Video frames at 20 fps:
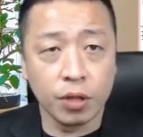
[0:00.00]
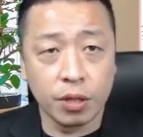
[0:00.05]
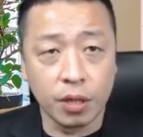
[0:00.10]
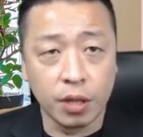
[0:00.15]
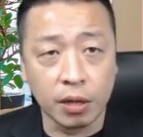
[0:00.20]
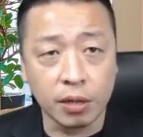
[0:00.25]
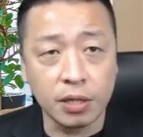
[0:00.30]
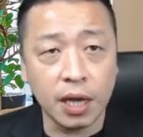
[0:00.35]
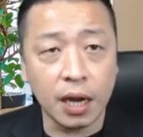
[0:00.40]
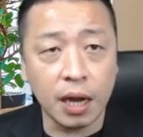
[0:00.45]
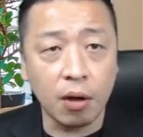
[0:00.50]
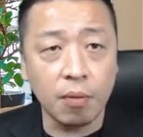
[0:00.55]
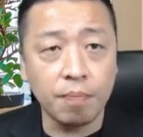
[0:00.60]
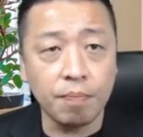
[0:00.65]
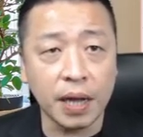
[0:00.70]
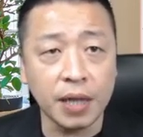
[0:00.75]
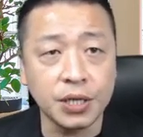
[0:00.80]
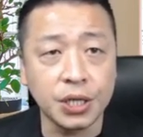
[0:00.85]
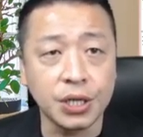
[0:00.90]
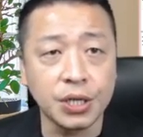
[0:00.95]
然后再来，我们
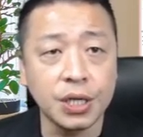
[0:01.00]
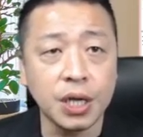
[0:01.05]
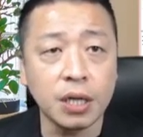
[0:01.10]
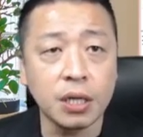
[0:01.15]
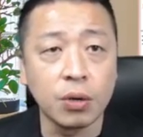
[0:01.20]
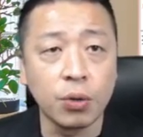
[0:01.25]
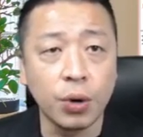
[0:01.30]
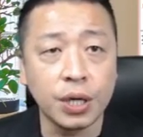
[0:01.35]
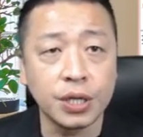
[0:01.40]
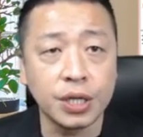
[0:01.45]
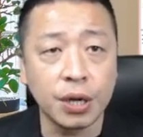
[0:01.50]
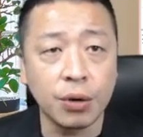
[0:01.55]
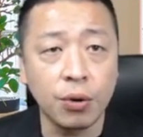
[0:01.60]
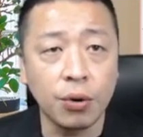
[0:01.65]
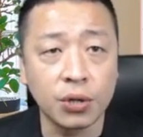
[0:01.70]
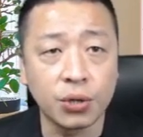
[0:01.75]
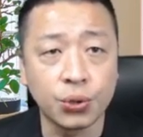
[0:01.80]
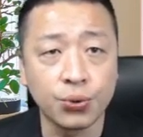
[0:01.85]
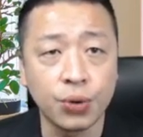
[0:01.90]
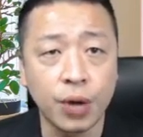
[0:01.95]
把颈线的位阶
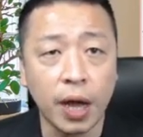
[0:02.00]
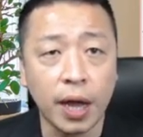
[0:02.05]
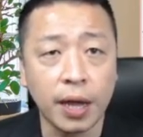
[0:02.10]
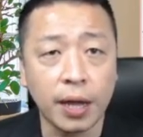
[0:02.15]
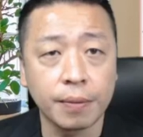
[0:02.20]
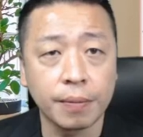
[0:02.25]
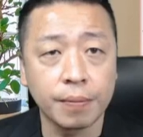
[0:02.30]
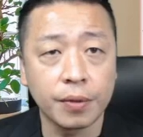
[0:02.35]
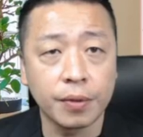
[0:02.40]
画出来，